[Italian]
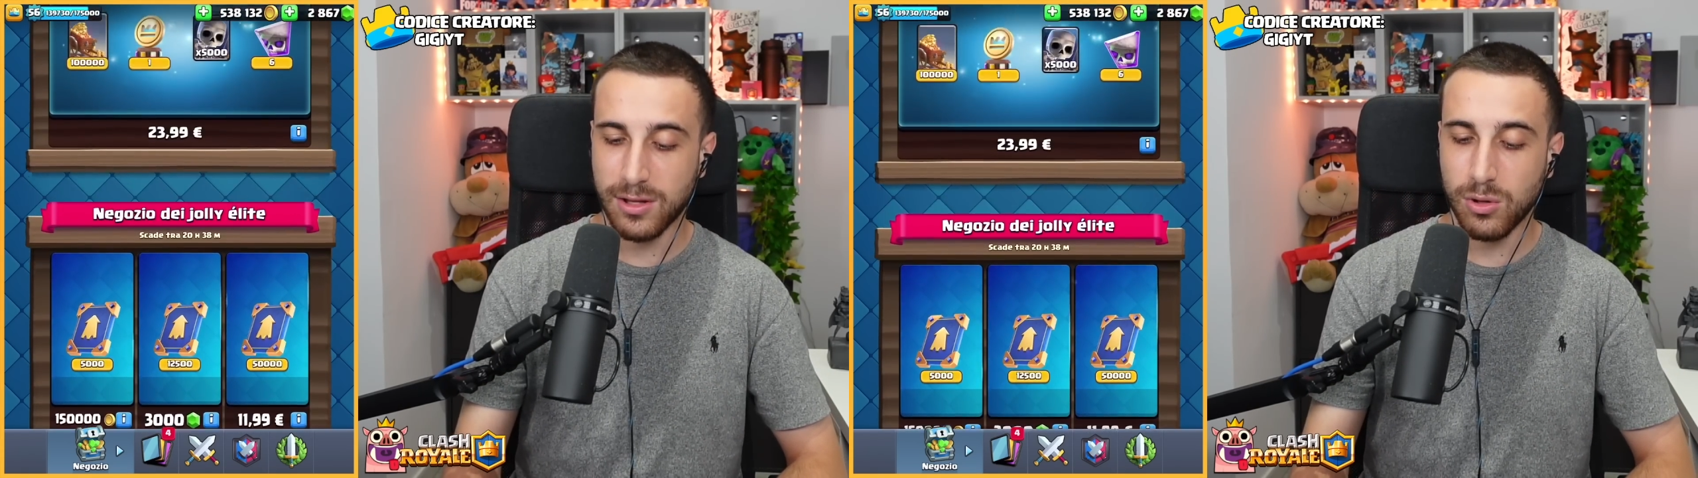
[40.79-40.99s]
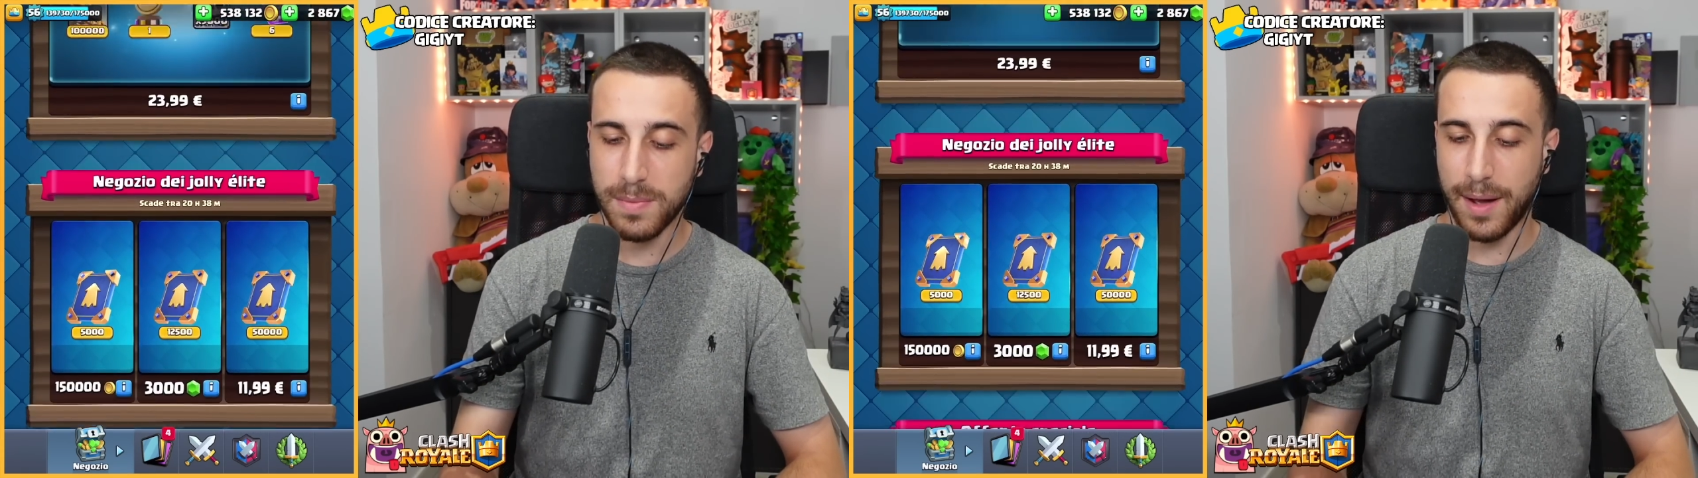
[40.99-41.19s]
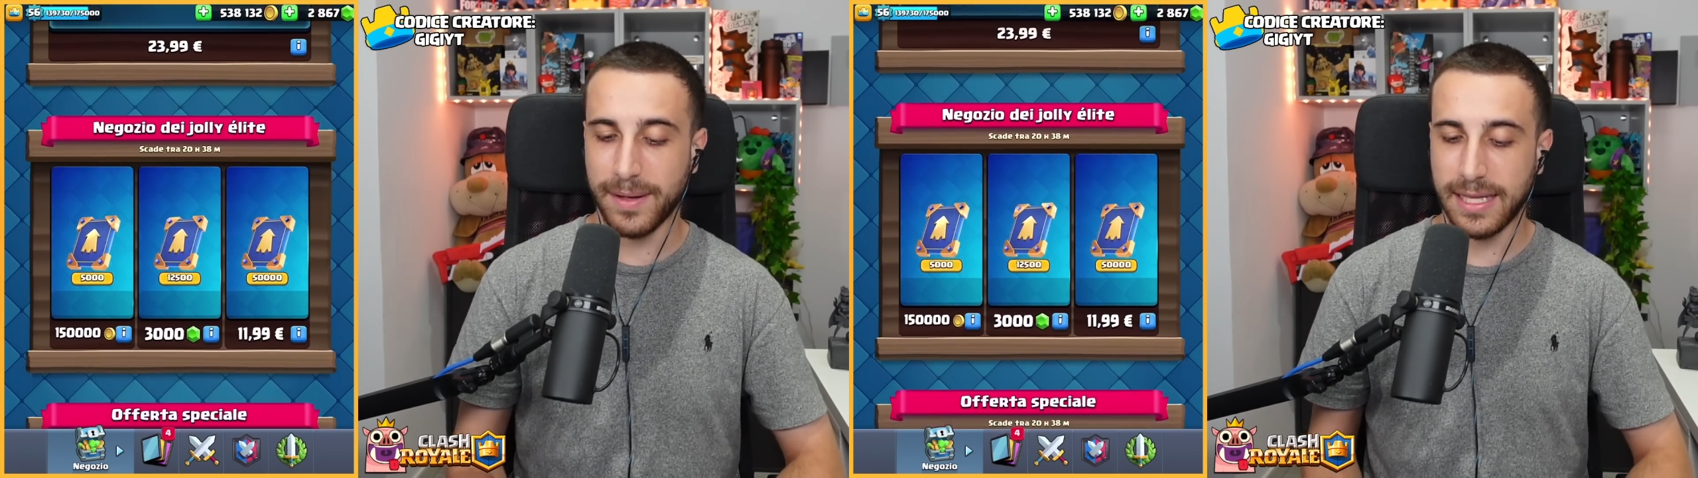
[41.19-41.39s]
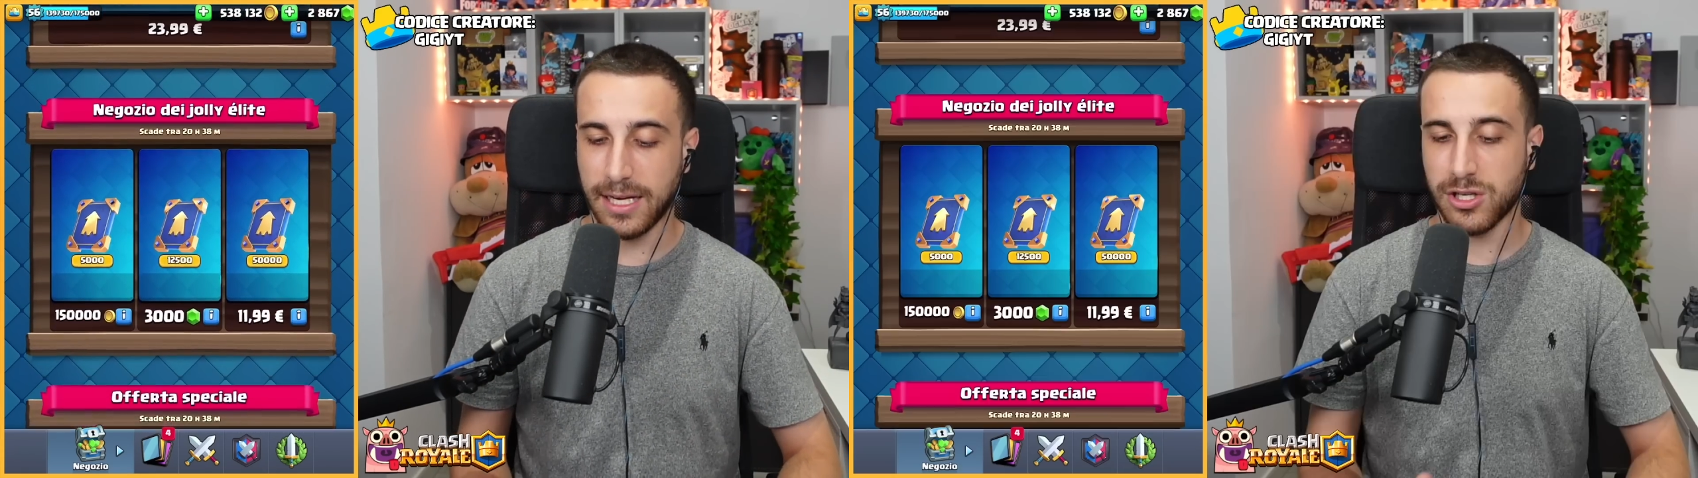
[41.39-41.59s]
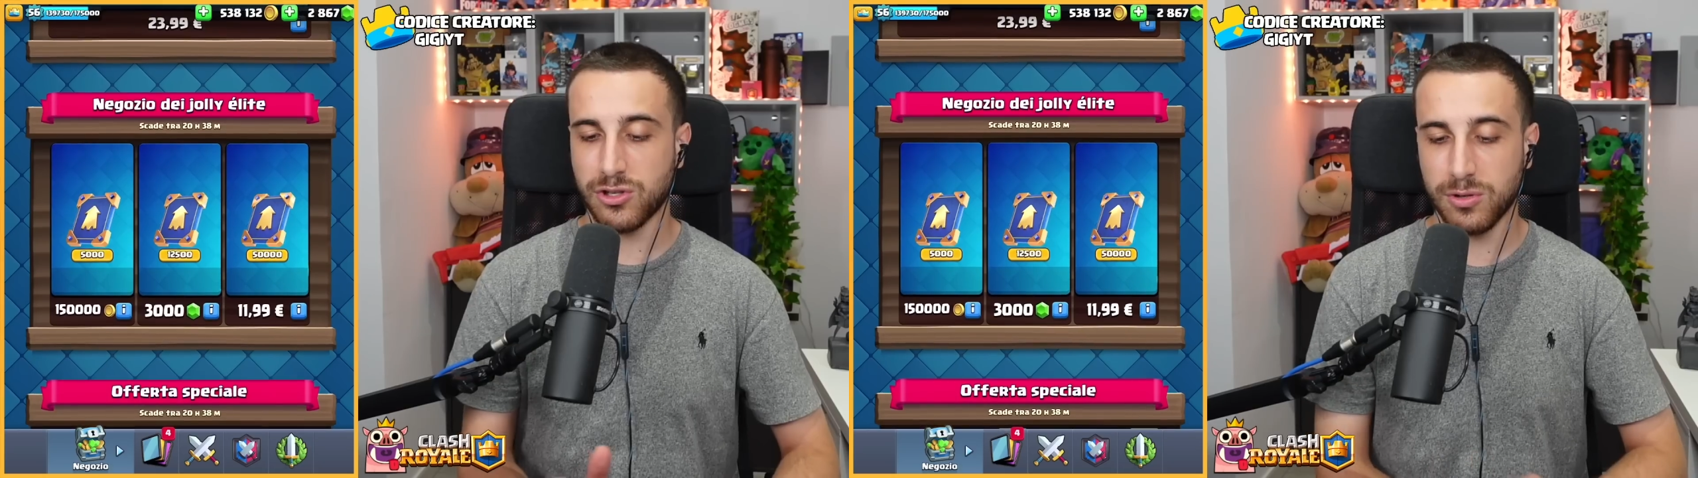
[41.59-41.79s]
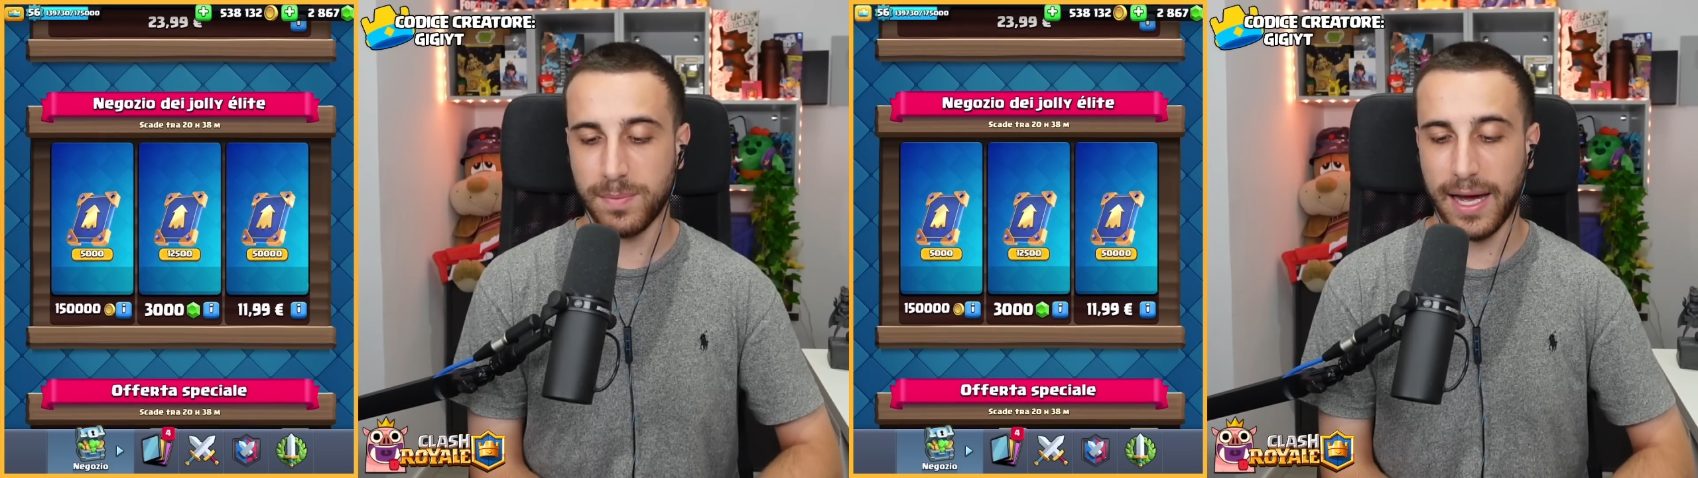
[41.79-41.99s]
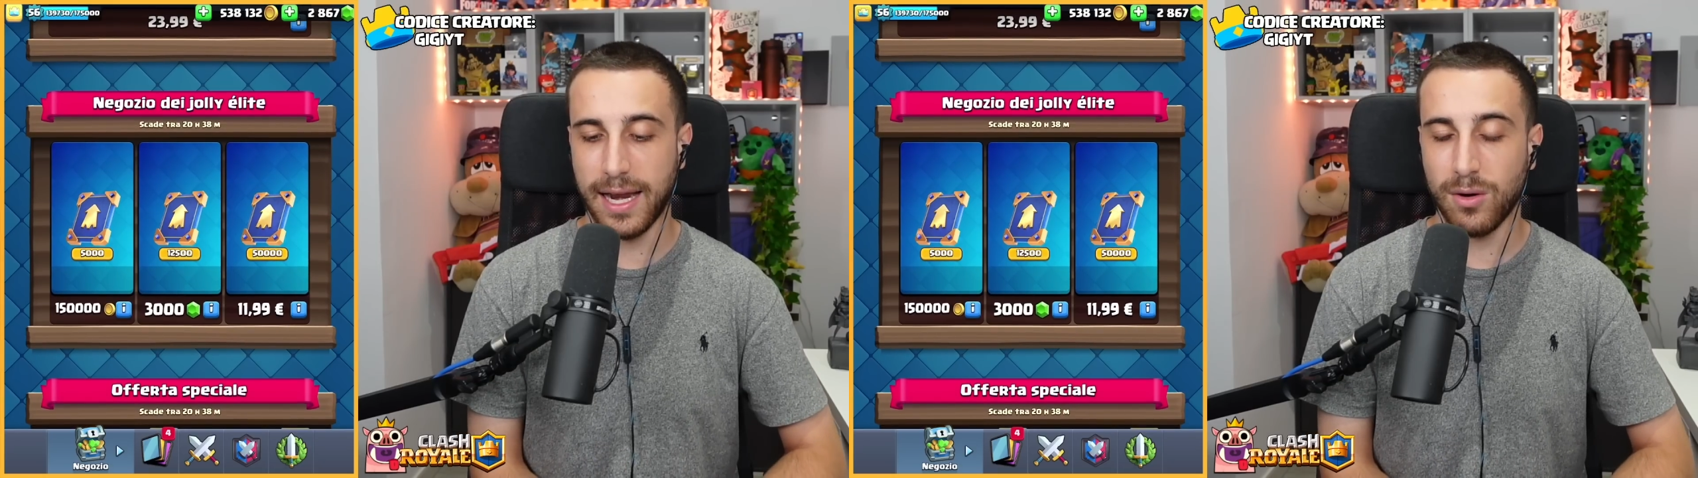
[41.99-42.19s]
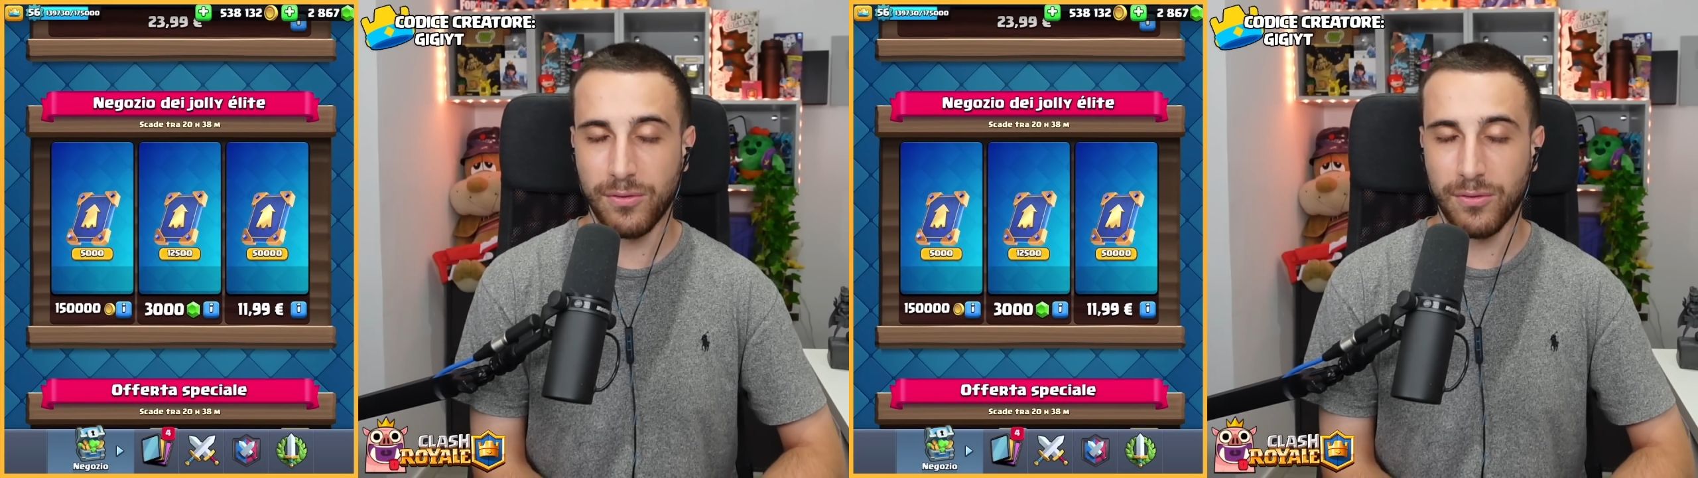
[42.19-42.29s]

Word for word: dobbiamo andarci a shoppare